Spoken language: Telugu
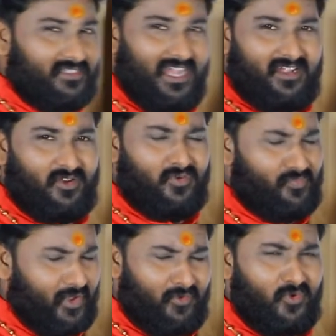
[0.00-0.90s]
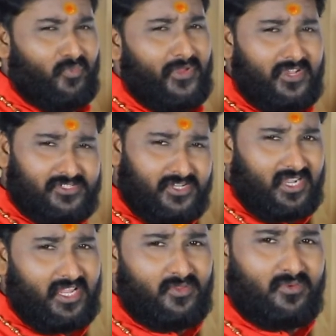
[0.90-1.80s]
చాటలు ఇప్పుడు ఎవరు
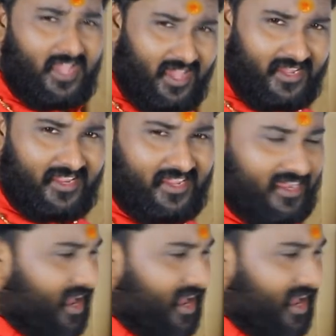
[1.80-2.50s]
ఉపయోగించట్లేదు కానీ